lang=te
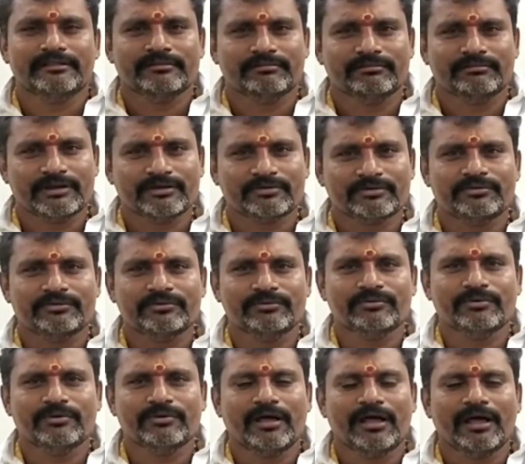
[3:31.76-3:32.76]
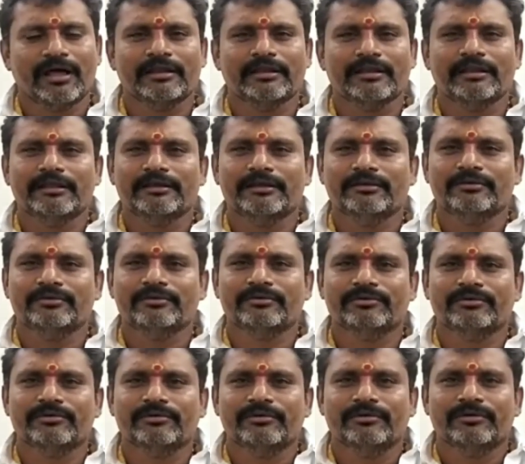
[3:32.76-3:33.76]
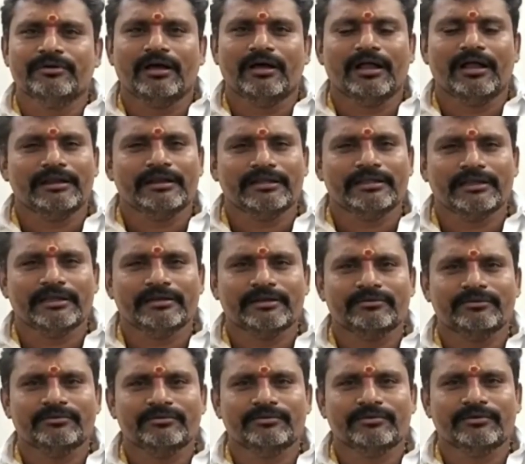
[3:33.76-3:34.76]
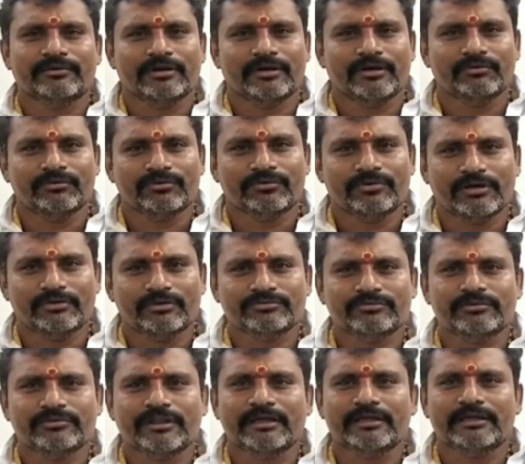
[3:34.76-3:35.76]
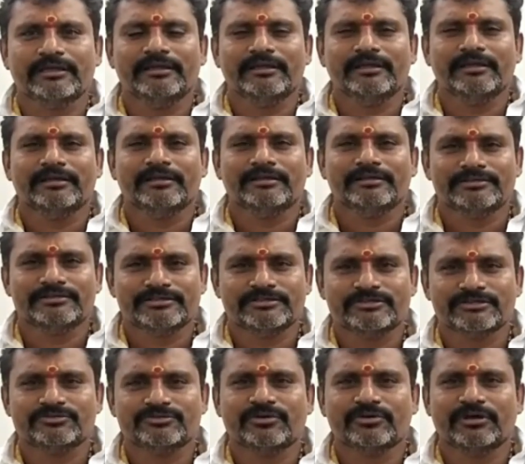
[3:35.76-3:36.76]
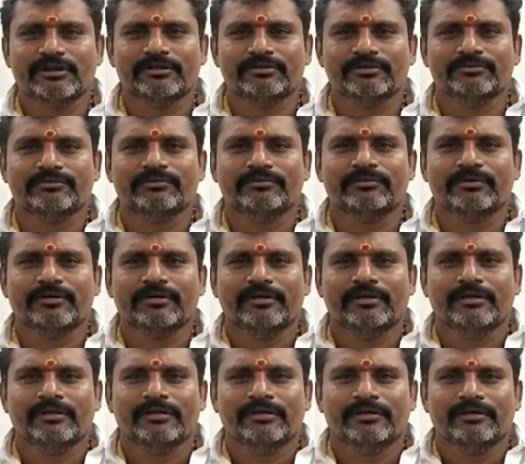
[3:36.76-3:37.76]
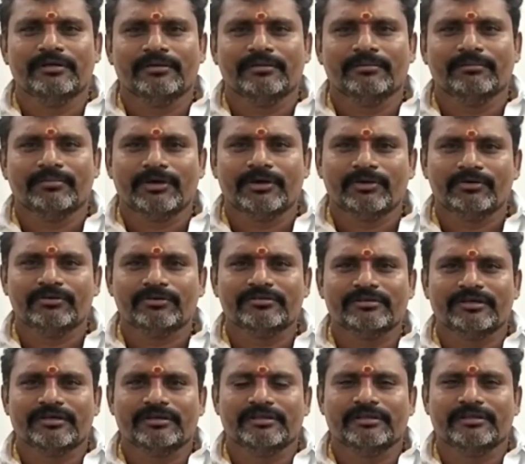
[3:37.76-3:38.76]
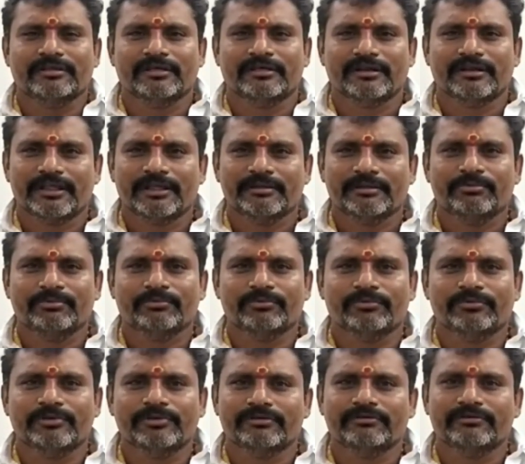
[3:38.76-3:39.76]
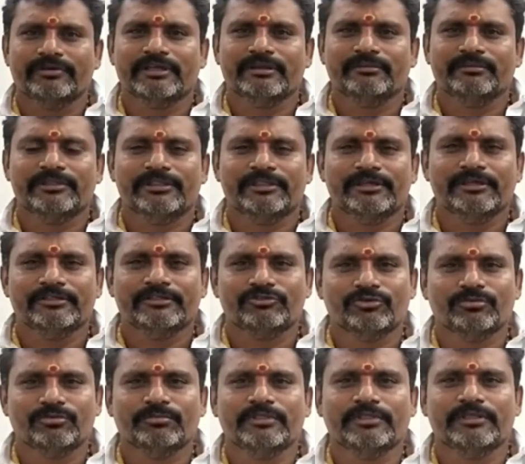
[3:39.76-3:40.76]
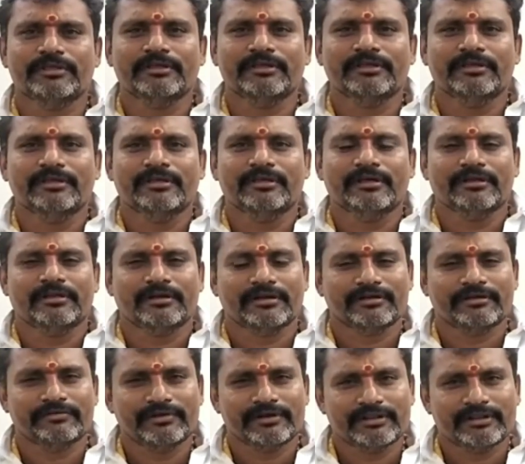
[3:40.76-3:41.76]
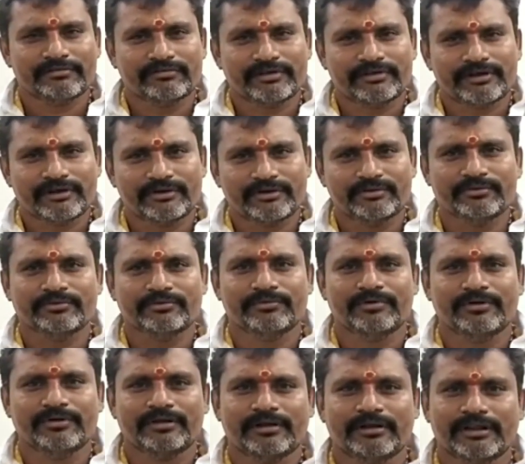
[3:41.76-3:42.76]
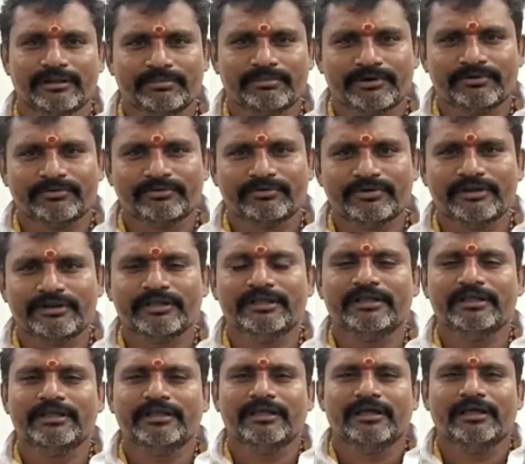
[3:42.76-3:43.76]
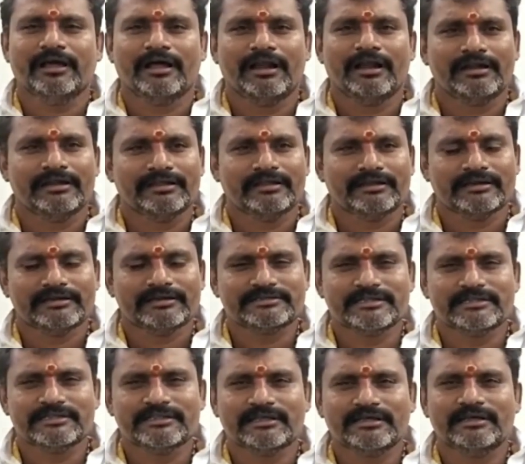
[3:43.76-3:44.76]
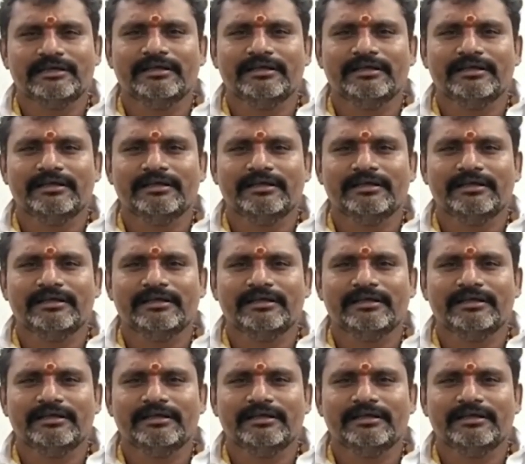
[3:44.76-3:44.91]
మనకు ఆన్లైన్లో హాల్ టికెట్లు డౌన్లోడ్ అవుతున్నాయి చేసుకోగలరు మరొకసారి రేపు ఇరవై ఎనిమిది తొమ్మిది రెండు వేల ఇరవై రెండు రేపటి నుండి హాల్ టికెట్స్ అంతా